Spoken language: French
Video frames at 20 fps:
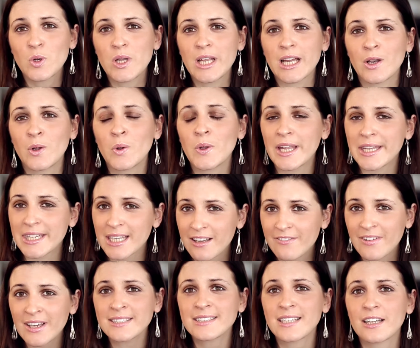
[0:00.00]
de l'Irlande à
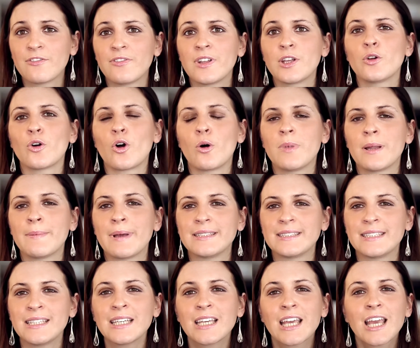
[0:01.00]
travers cette figure
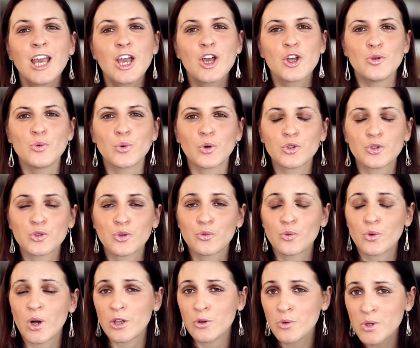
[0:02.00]
emblématique, nous
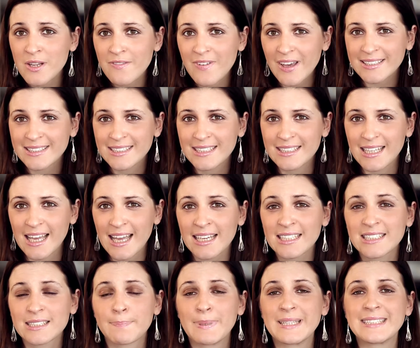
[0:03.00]
recevons un universitaire
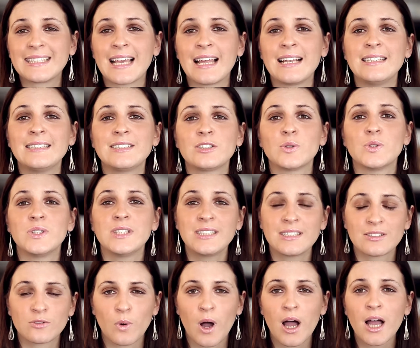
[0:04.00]
spécialiste
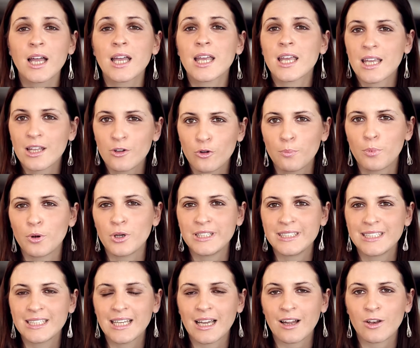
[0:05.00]
d'histoire et de
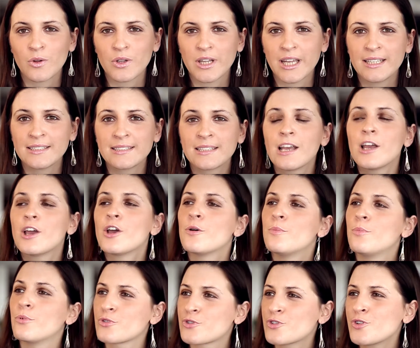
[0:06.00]
politique irlandaise.
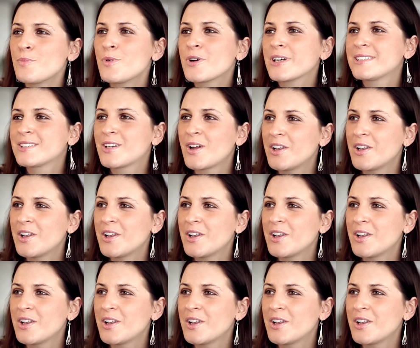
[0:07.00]
Bonjour Maurice